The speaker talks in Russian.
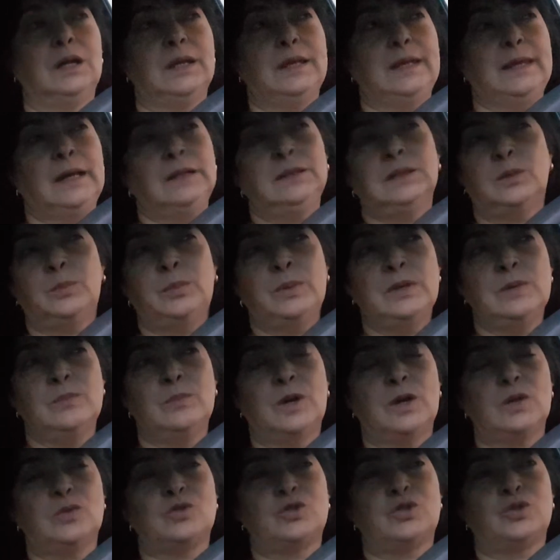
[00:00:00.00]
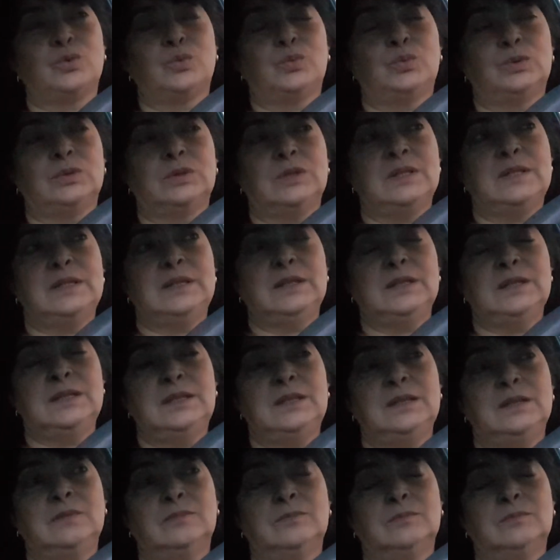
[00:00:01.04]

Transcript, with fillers: Я так понимаю, что дети,